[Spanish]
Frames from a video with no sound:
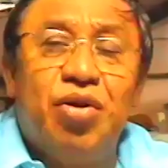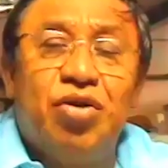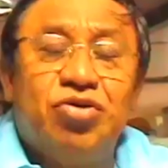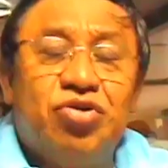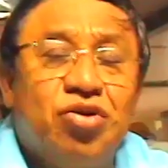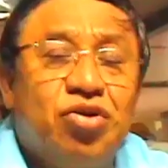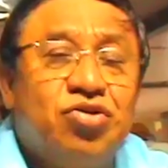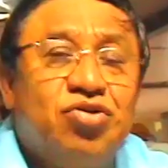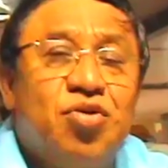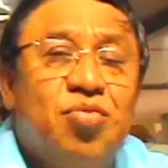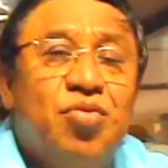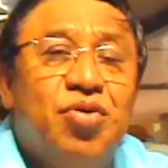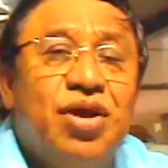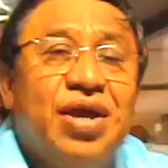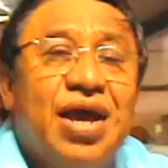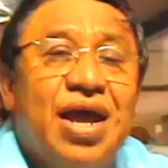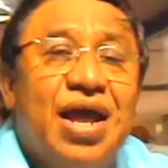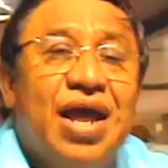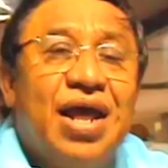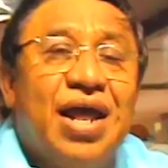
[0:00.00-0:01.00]
Nosotros somos
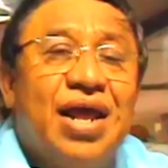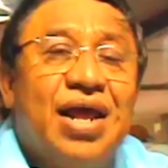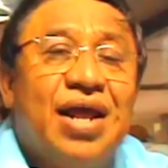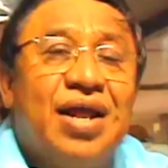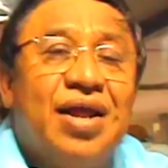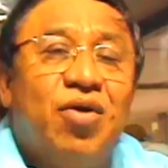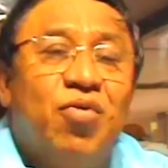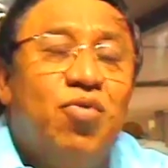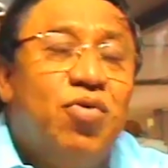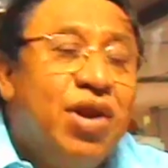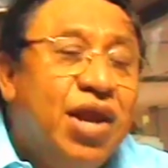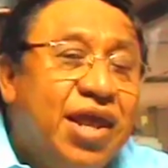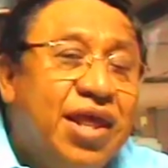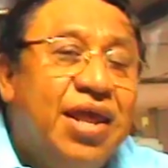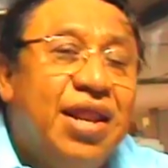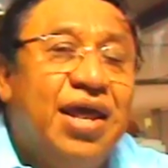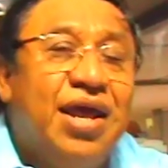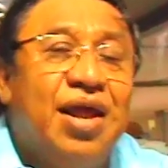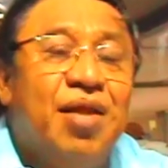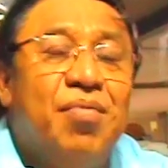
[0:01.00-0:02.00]
ya un
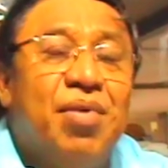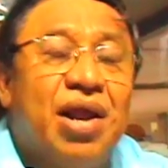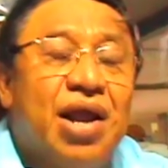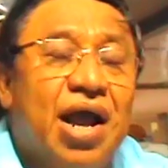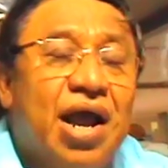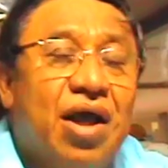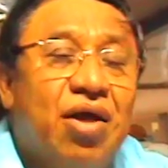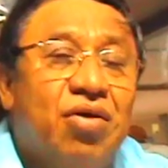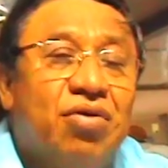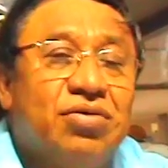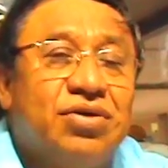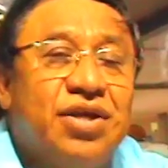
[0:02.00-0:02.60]
líder en el mercado.